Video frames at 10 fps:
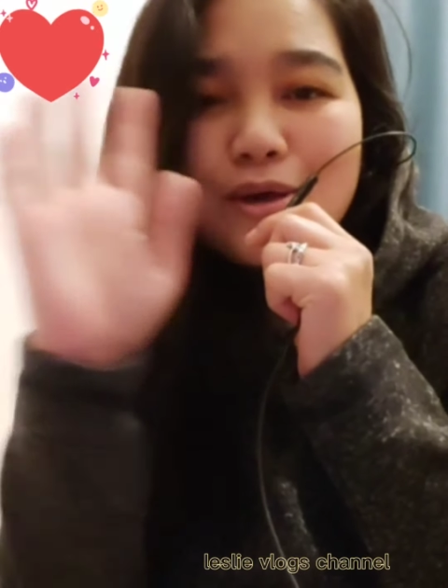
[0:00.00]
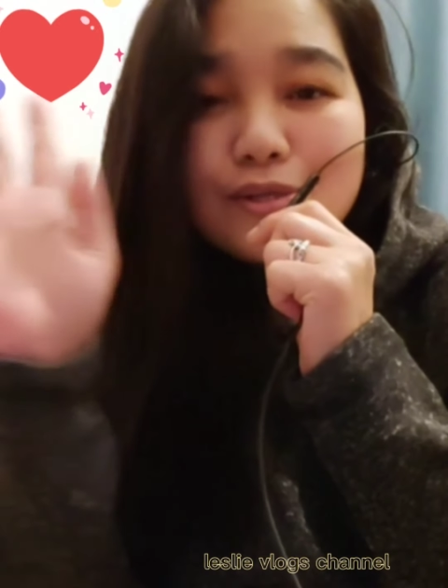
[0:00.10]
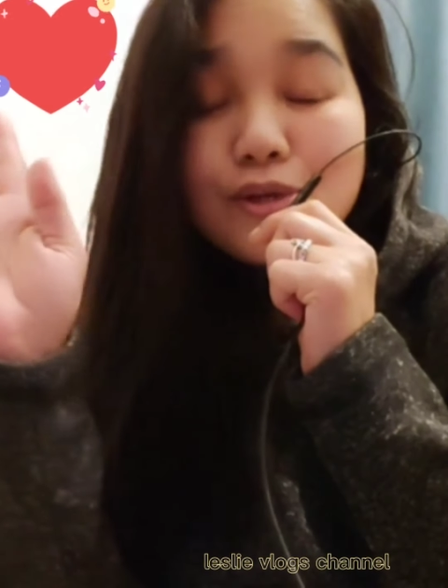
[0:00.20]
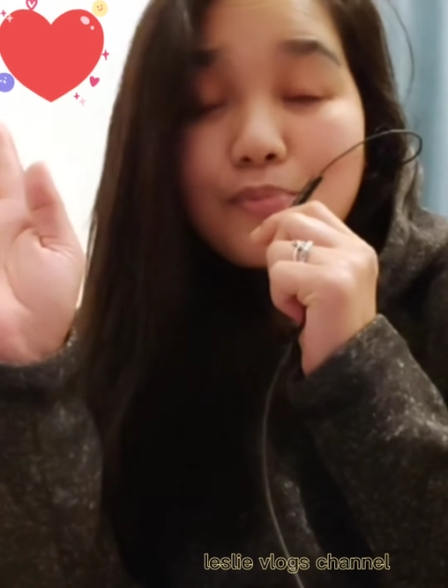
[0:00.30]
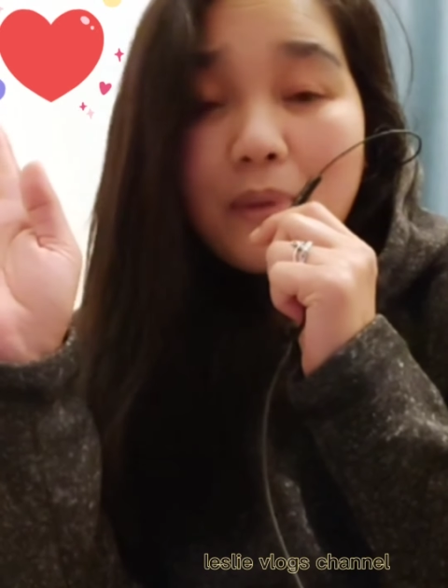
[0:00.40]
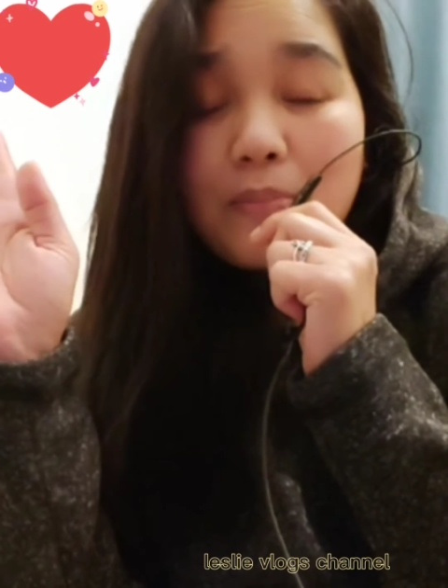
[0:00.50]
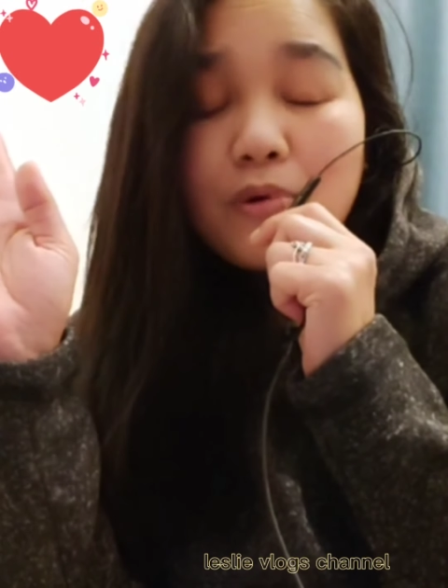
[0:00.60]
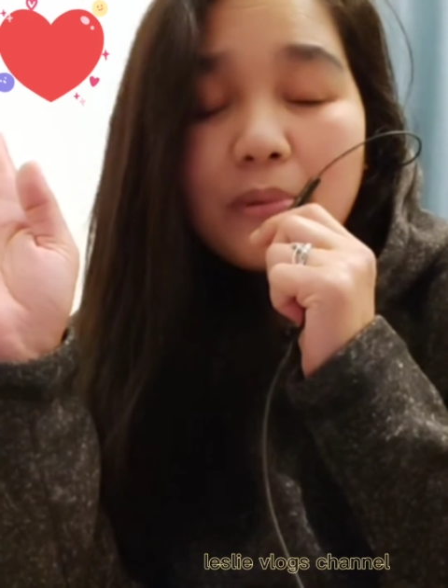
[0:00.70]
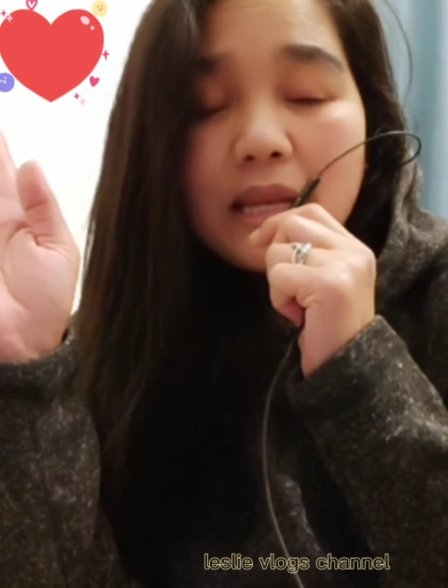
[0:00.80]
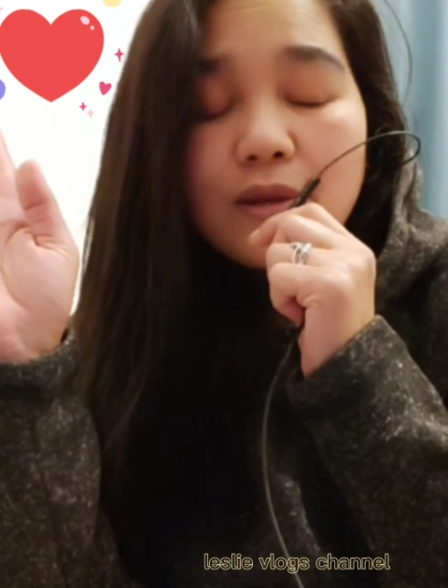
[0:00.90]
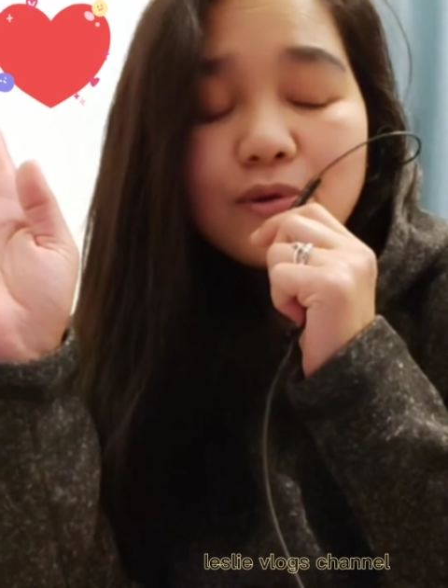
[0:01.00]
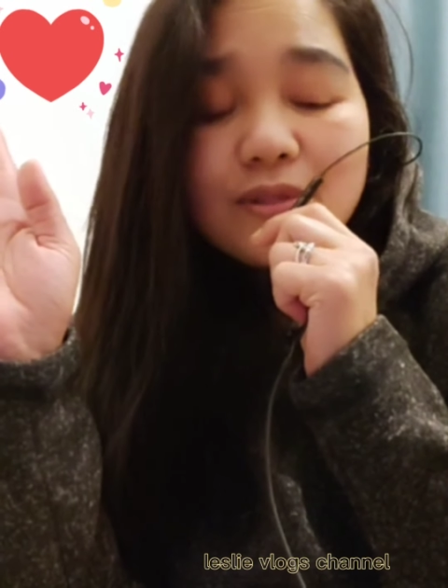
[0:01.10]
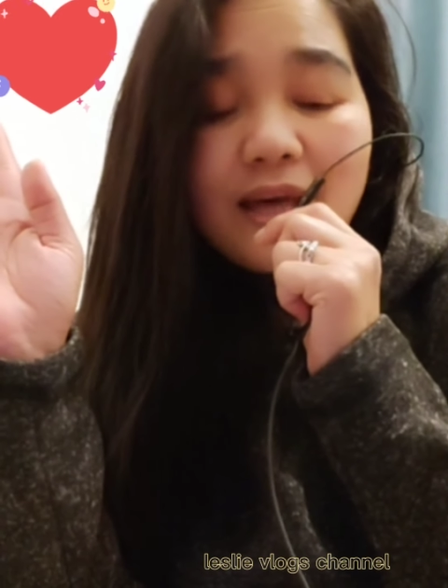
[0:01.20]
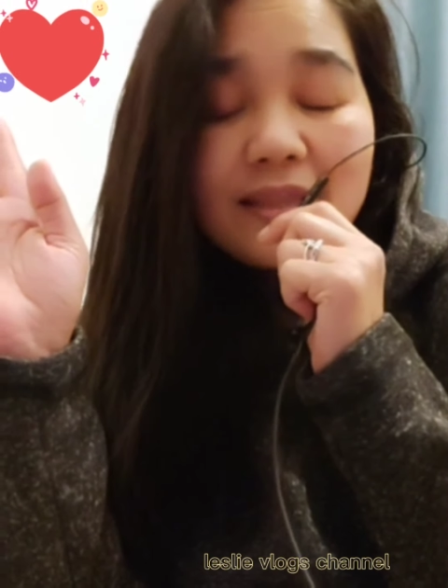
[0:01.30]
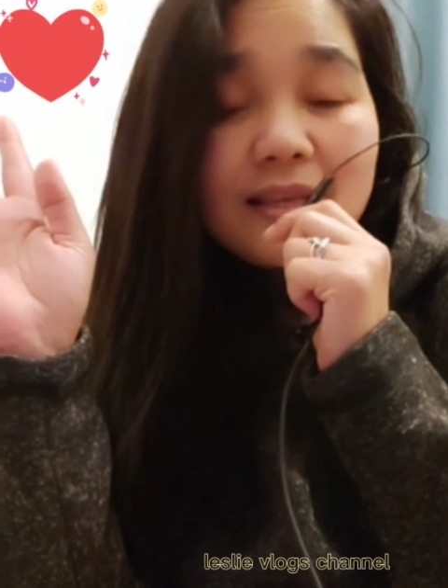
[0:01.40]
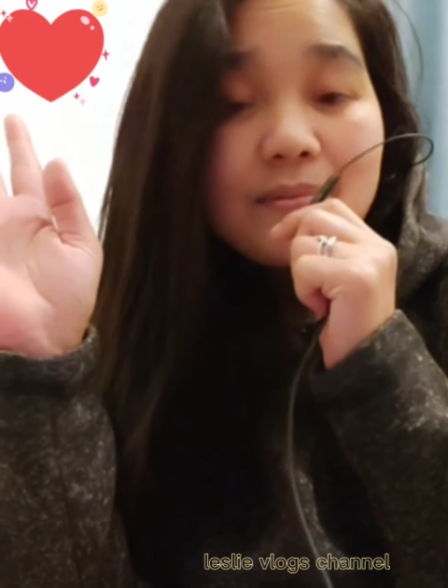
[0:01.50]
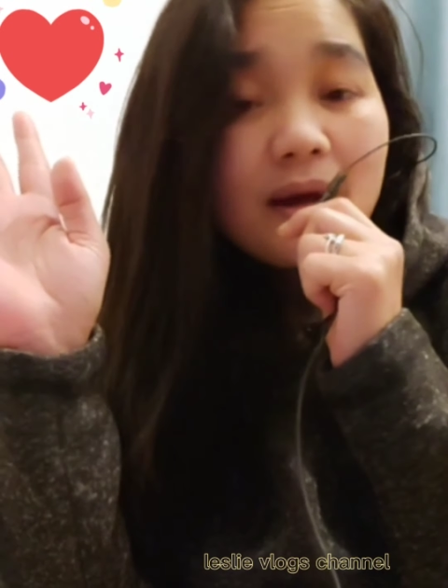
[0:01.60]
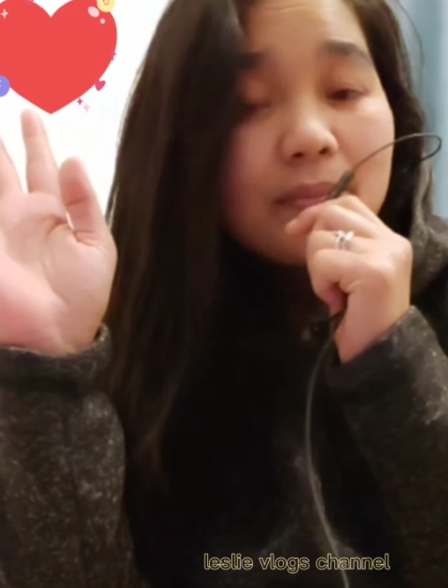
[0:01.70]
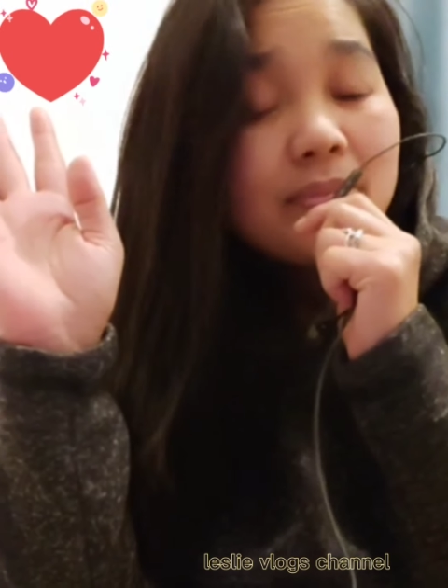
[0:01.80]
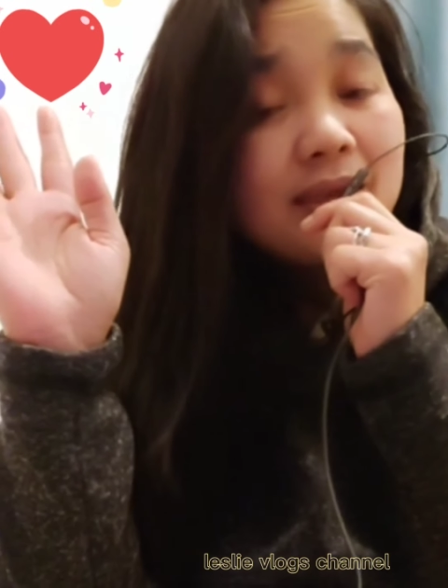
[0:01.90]
So, pag po pinanood natin ng mga
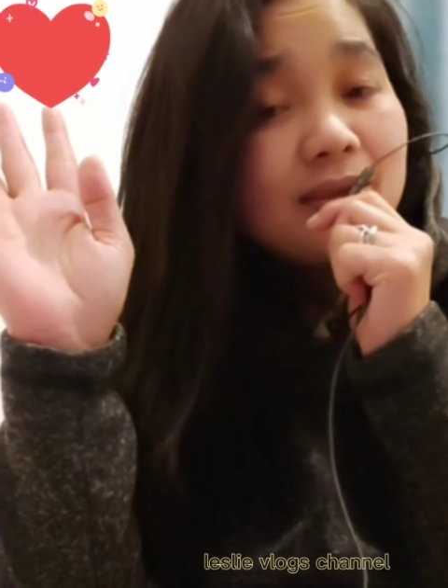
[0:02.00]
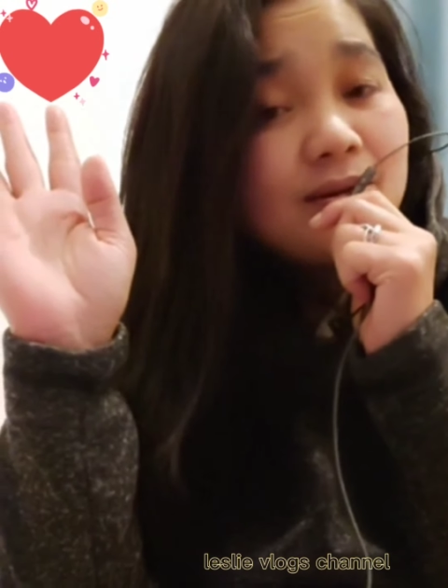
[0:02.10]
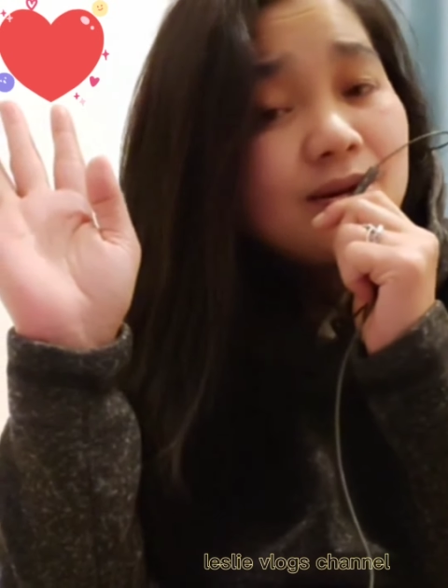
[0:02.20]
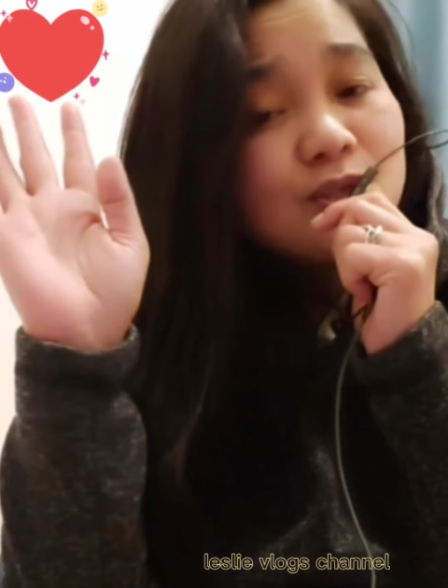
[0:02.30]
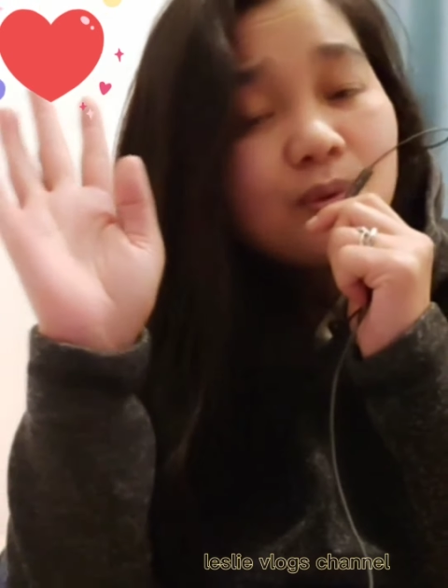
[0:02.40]
videos,